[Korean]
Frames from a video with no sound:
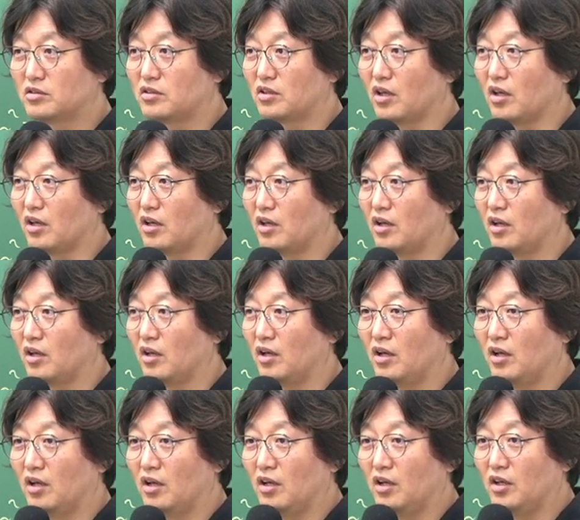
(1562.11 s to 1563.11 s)
어떻게
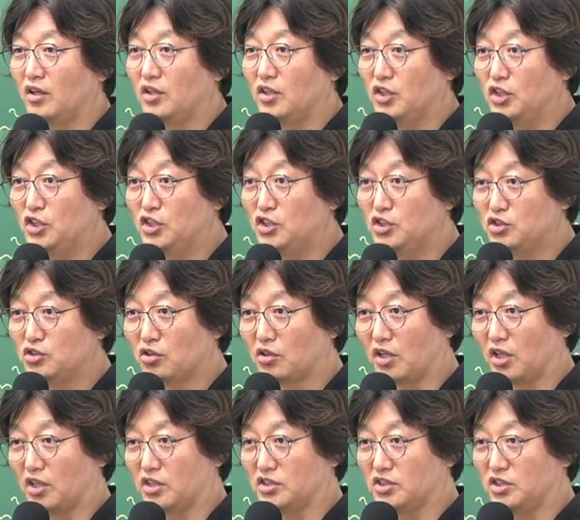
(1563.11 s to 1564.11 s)

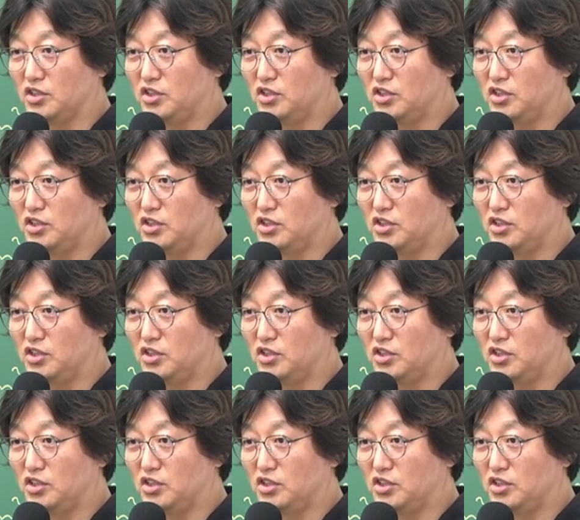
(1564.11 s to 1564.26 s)
이신청해야지.